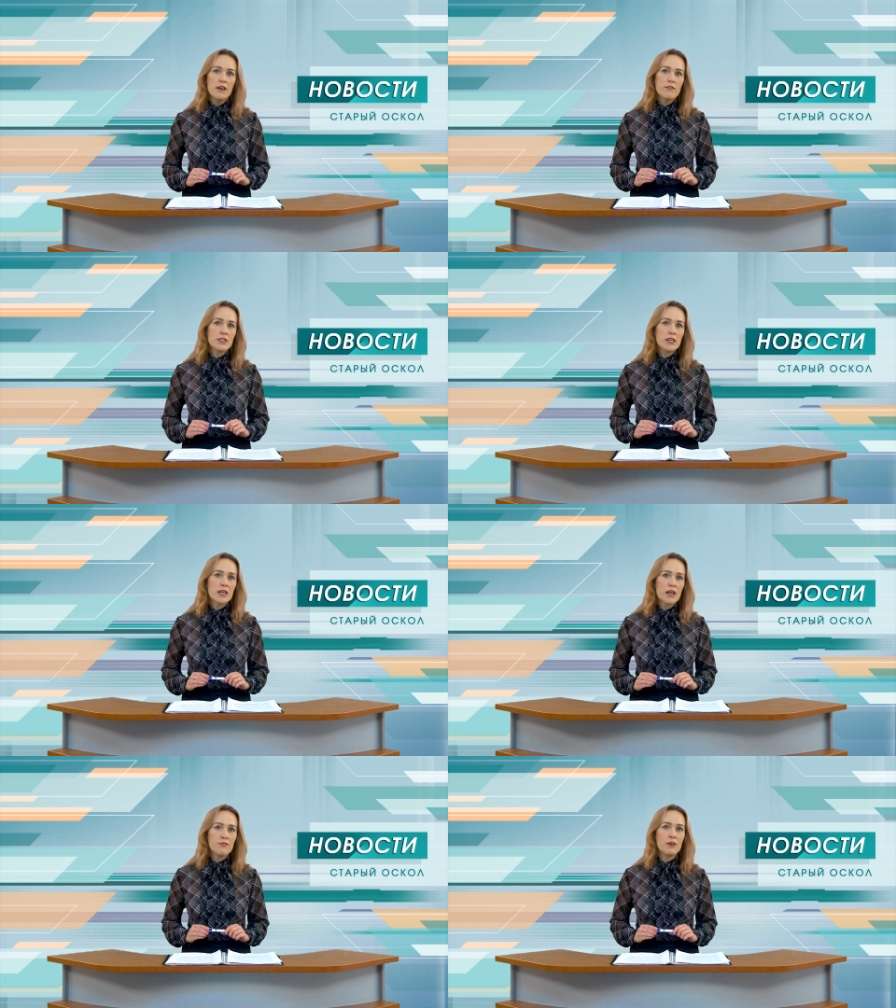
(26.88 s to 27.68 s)

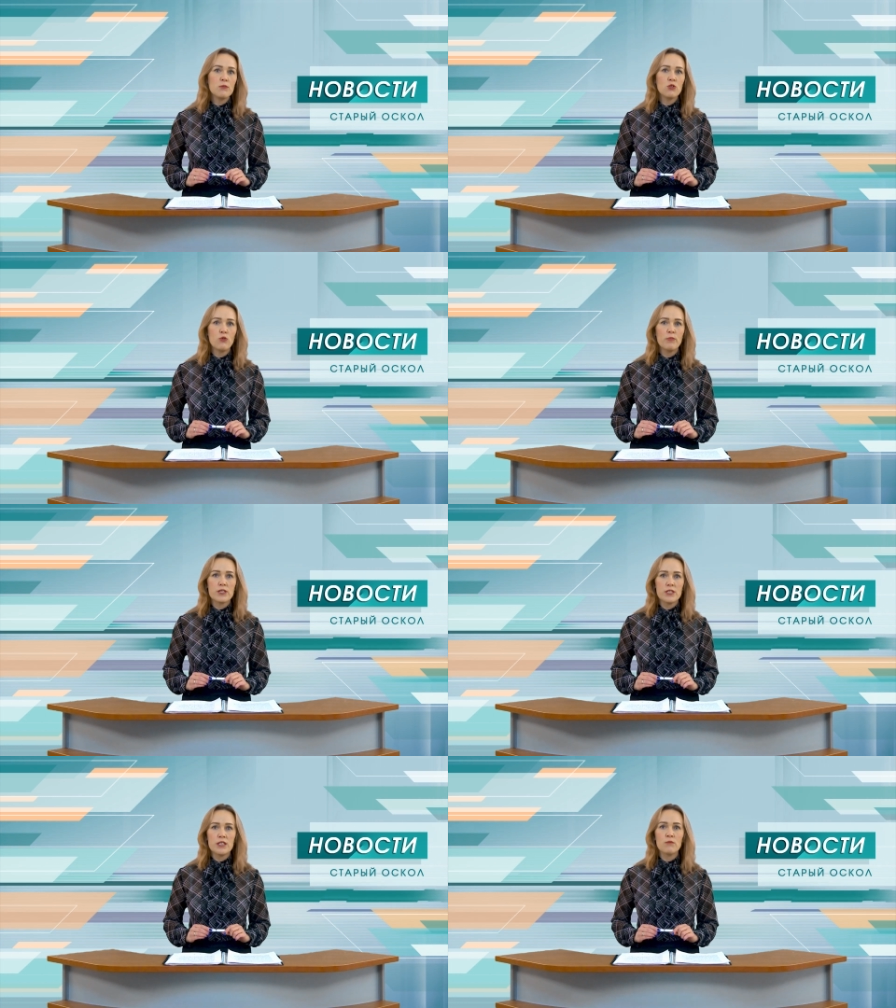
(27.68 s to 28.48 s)
Фотографиями
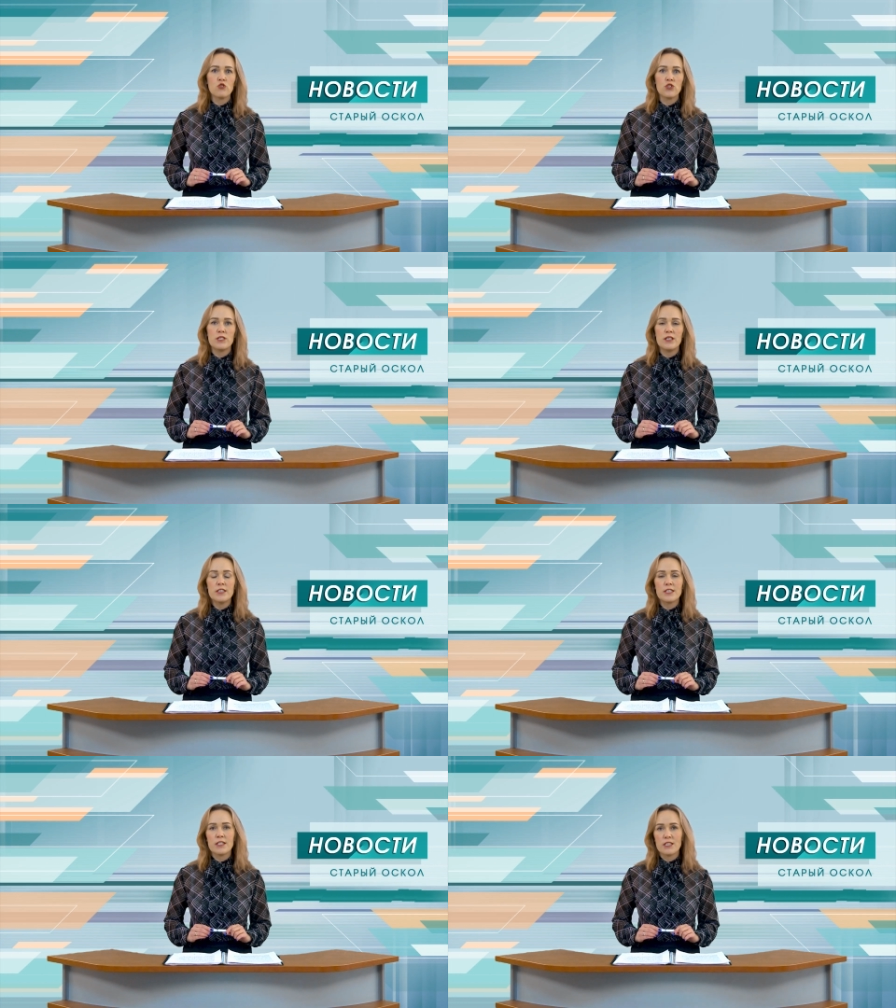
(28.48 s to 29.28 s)
добрых дел можно
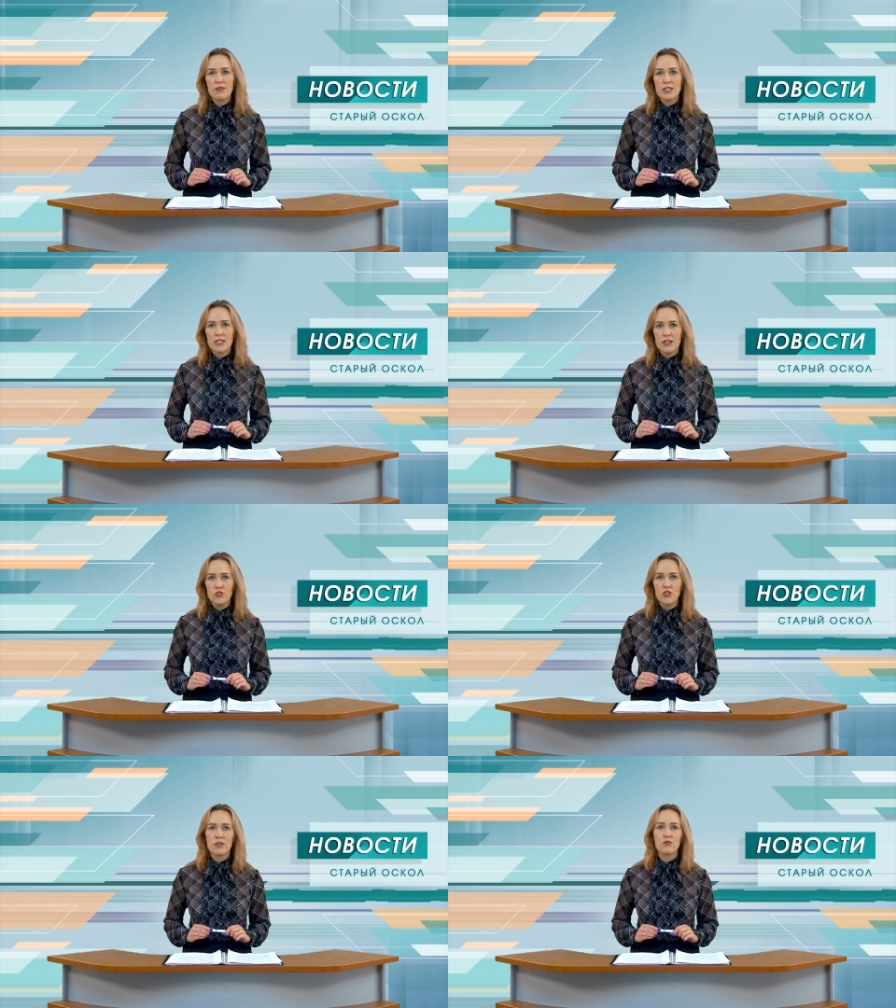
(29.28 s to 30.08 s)
делиться на своих
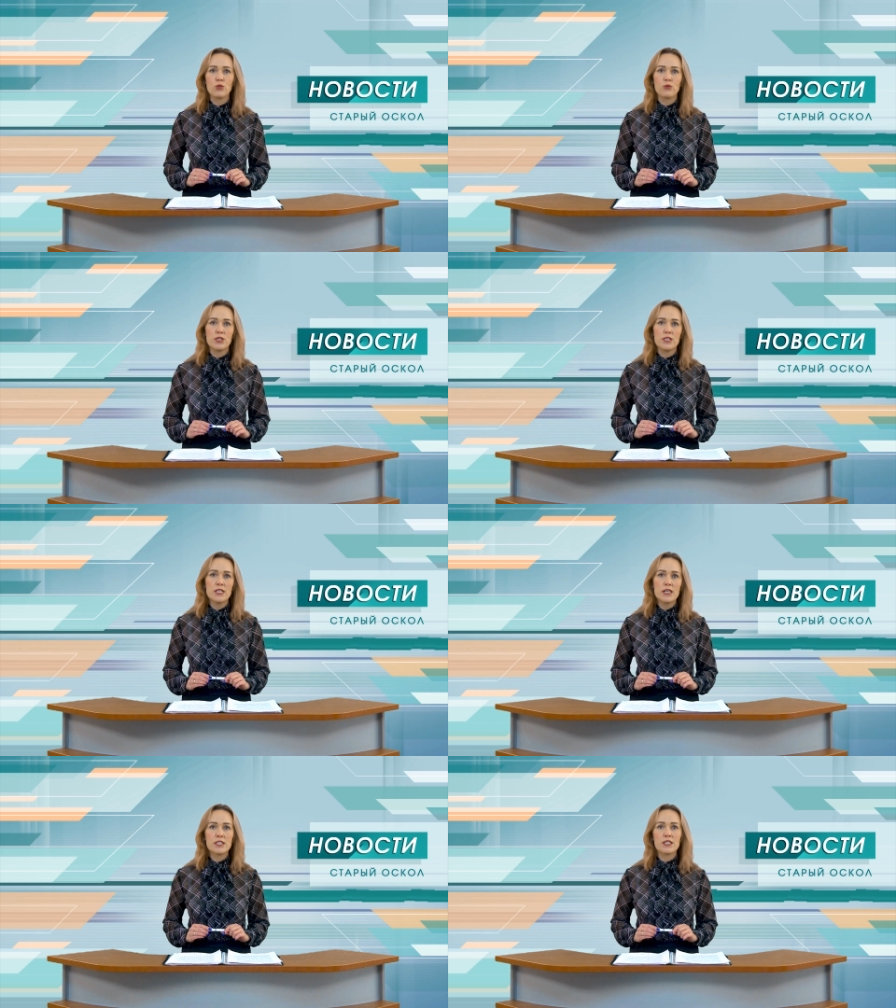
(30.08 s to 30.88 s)
страничках в
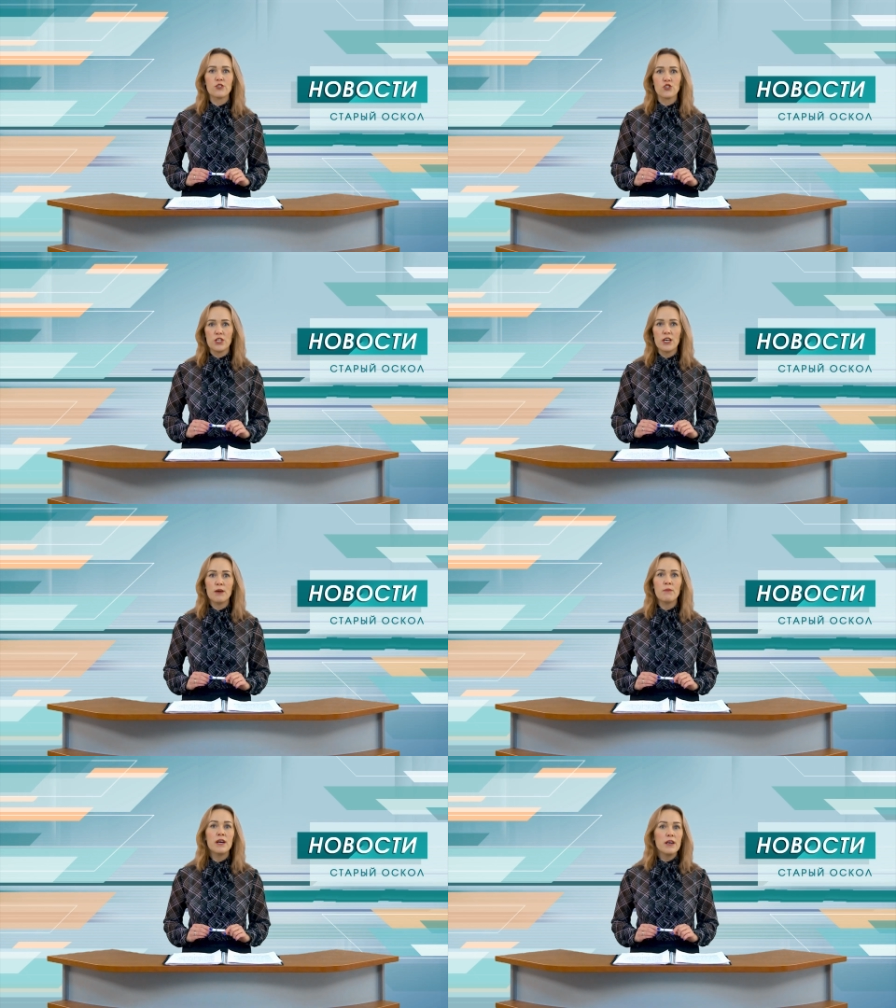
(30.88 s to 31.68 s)
соцсетях с
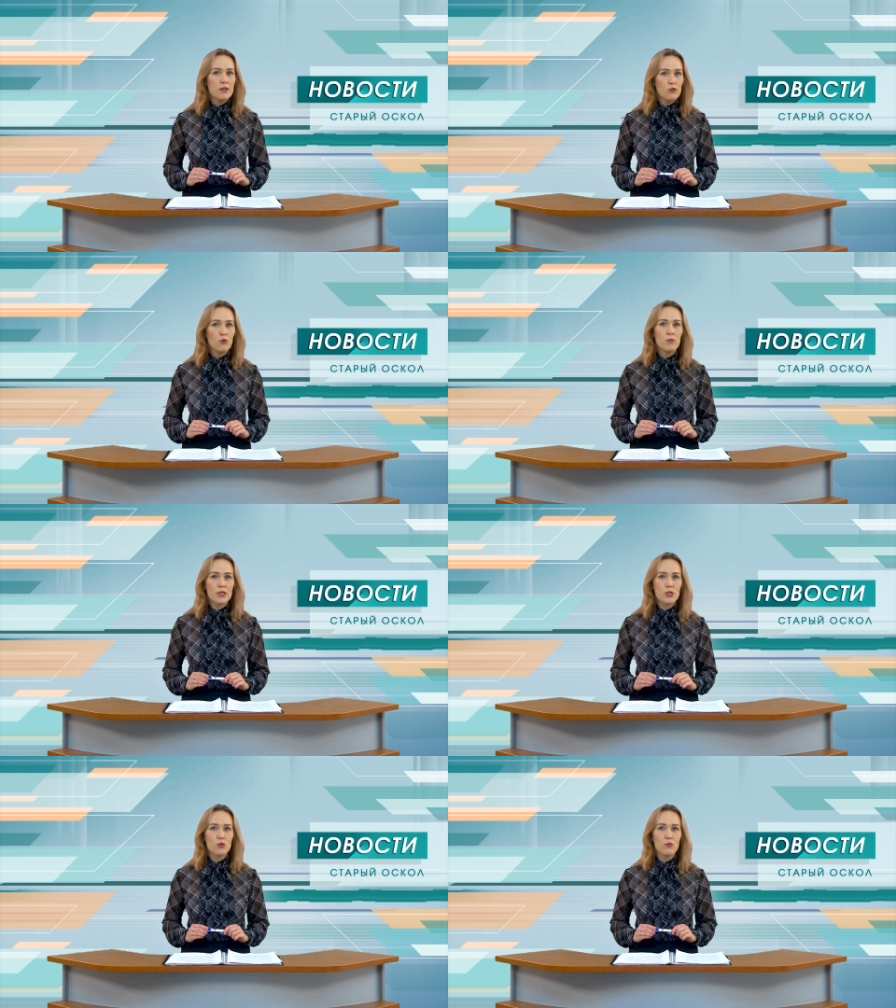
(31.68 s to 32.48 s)
хэштегом
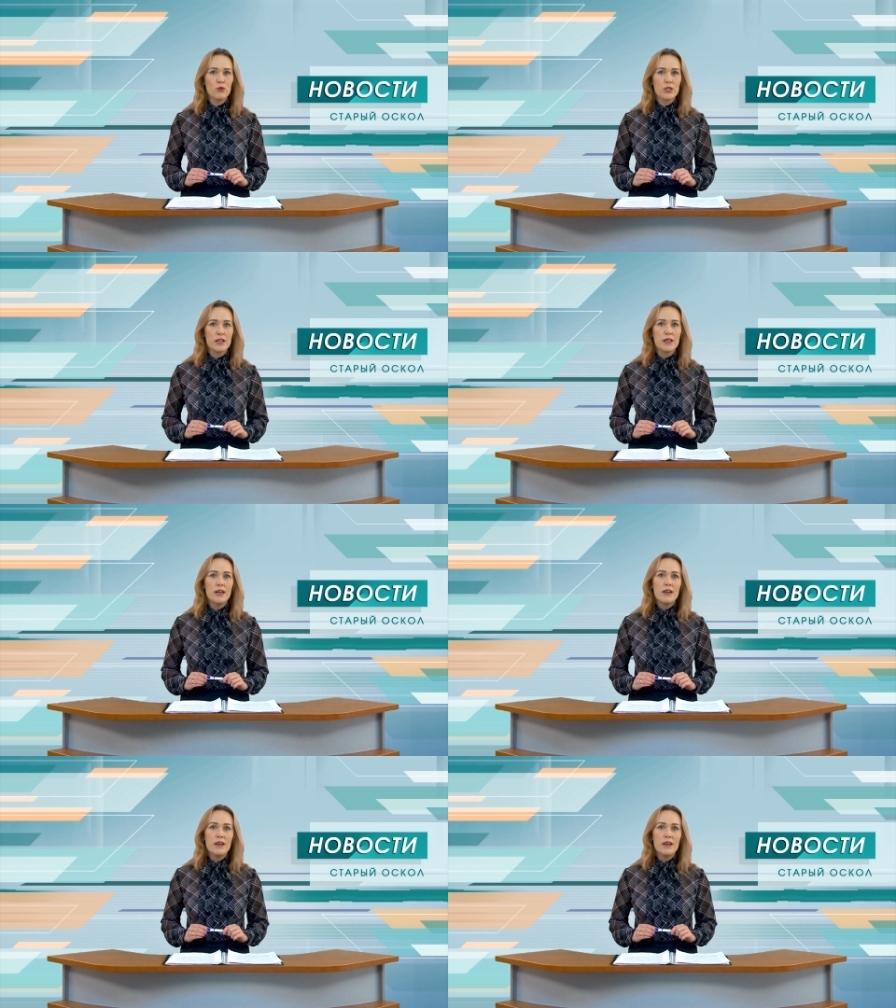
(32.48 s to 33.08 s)
«Добрая суббота».